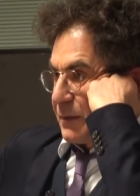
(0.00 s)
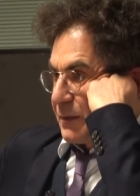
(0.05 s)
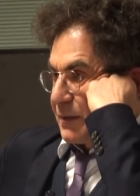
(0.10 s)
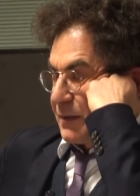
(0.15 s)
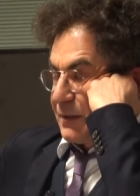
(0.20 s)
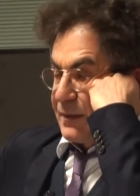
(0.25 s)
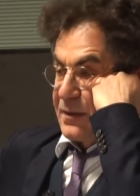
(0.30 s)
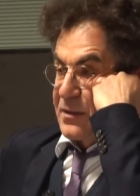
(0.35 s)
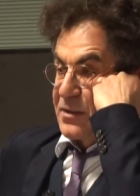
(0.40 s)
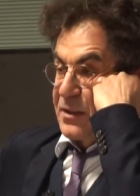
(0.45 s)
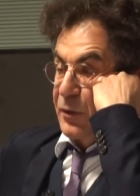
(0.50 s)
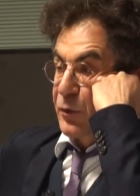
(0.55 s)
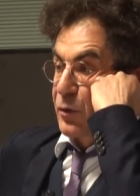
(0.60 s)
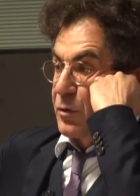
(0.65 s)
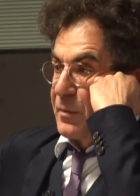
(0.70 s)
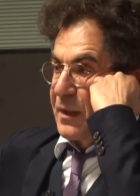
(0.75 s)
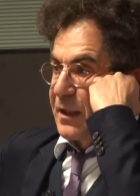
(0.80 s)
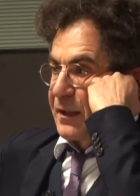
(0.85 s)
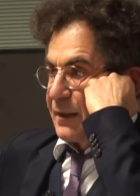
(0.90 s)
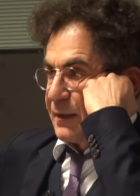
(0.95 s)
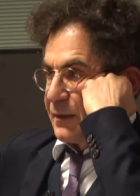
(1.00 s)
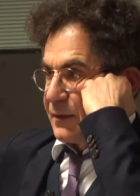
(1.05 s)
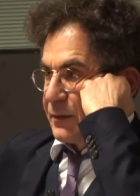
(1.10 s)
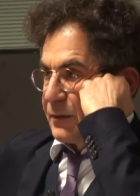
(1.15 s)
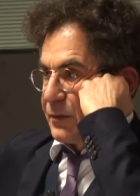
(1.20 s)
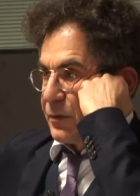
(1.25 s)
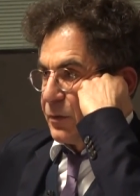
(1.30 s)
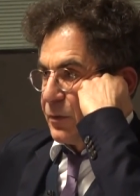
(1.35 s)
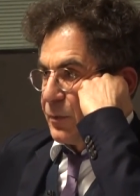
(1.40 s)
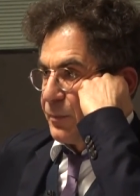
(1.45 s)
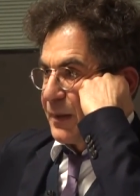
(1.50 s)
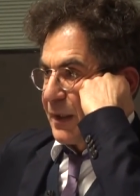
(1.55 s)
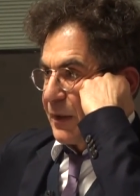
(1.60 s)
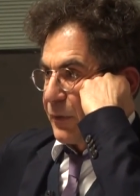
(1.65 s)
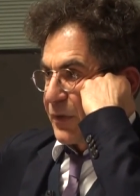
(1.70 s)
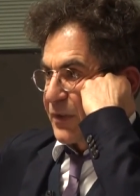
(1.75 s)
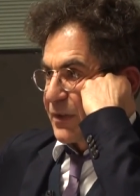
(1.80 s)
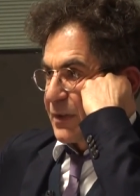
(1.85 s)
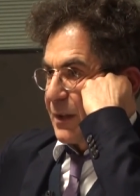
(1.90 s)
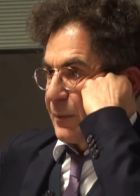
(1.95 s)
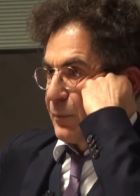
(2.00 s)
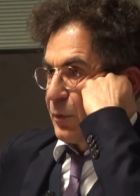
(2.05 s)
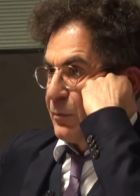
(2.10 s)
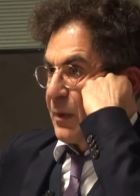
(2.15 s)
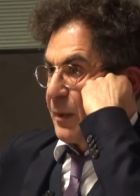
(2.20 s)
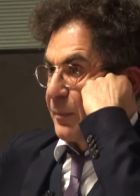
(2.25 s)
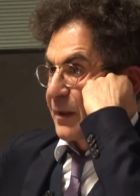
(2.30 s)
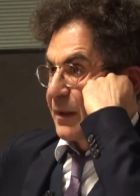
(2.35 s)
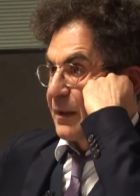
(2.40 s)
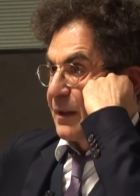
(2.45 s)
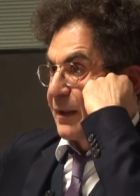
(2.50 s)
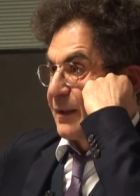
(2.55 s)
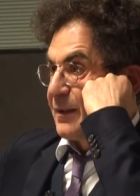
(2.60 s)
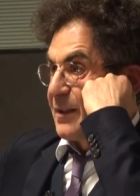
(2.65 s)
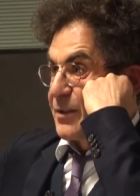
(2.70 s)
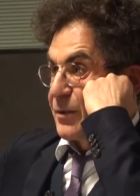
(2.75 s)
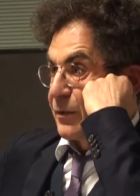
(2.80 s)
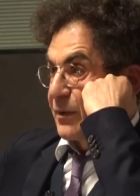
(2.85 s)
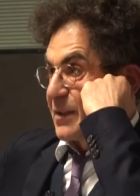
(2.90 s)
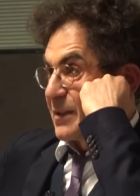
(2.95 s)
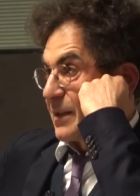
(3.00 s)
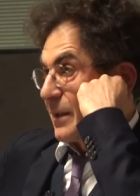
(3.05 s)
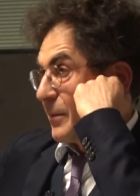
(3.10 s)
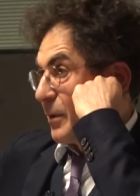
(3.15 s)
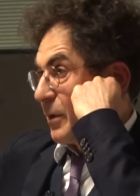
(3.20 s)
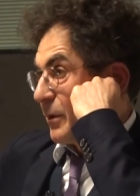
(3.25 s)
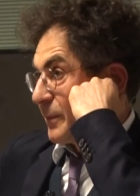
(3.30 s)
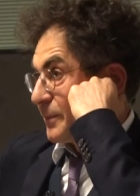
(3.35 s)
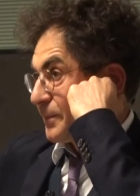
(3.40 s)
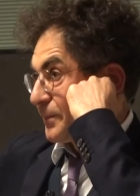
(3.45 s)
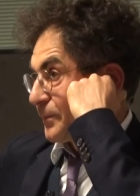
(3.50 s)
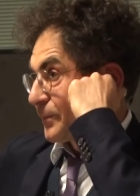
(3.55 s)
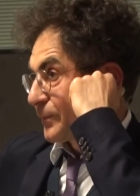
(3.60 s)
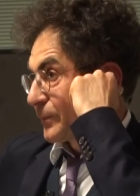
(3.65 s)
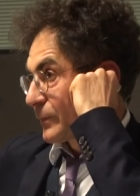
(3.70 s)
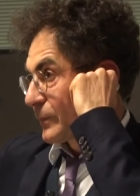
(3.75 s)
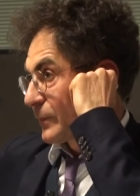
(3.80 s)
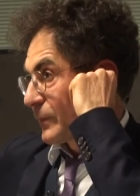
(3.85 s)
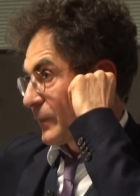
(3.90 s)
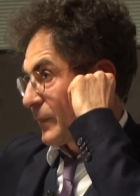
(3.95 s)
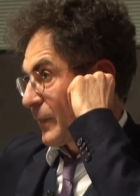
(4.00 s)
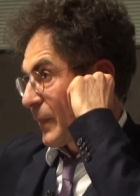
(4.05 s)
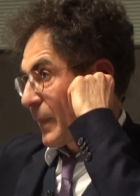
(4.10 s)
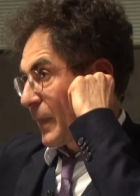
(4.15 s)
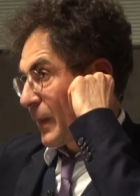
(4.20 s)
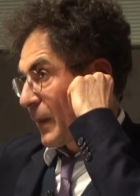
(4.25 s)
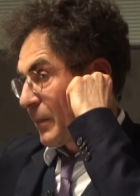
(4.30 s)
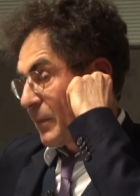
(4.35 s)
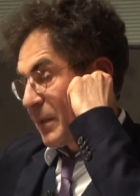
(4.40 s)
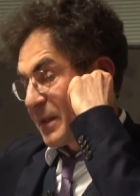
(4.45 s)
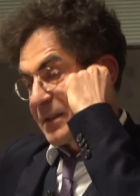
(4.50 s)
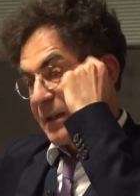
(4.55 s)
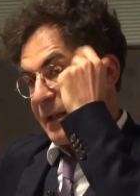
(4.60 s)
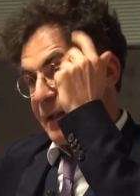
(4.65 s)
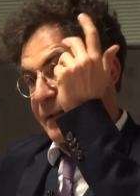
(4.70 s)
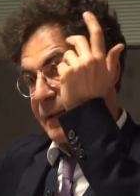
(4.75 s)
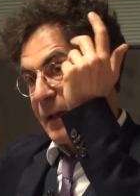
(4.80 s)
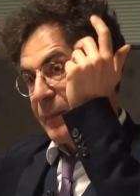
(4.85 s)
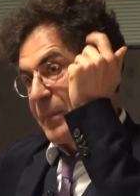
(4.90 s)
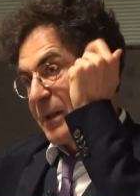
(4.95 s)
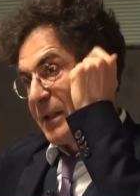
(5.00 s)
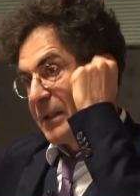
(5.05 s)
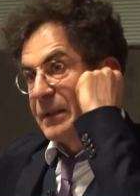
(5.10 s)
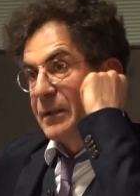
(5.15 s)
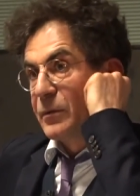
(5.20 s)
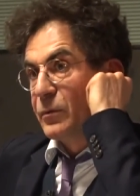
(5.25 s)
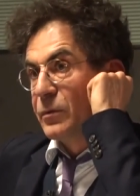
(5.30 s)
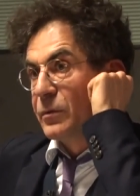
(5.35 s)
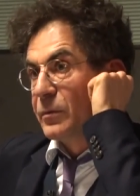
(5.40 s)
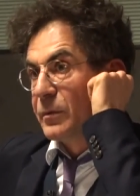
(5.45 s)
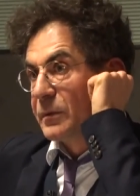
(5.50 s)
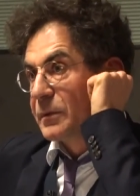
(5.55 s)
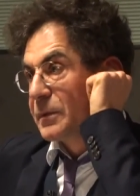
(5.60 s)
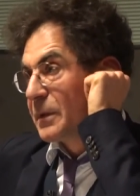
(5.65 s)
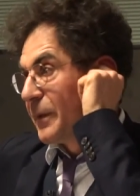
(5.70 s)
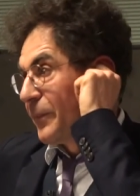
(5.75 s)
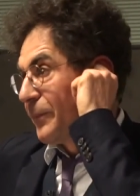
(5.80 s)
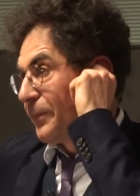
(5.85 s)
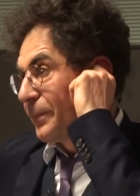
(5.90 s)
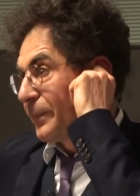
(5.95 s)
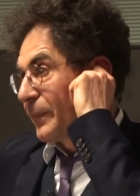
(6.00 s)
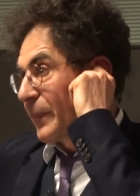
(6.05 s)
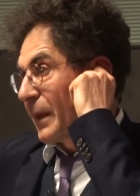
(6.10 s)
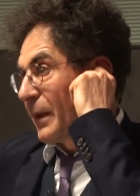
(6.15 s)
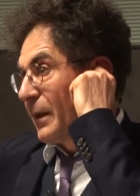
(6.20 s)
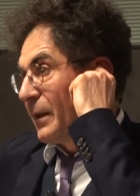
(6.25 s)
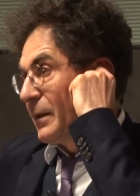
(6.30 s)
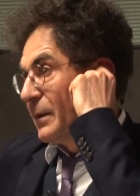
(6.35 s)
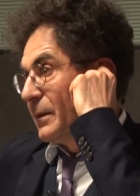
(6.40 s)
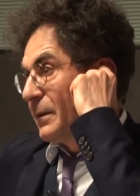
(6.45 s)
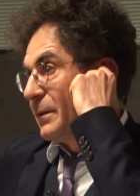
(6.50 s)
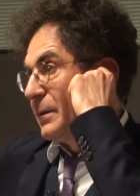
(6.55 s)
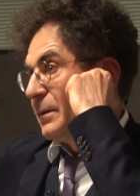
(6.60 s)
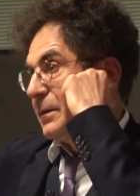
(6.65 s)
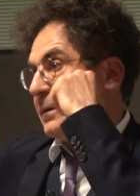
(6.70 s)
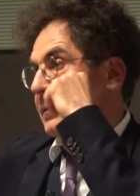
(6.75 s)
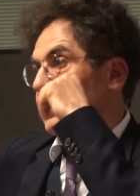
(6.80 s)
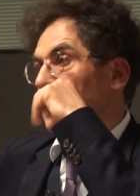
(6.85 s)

euh, qui était déjà trop malade, de ne pas lancer la bombe après la reddition des Allemands mais sa lettre n'a pas été lue. Euh,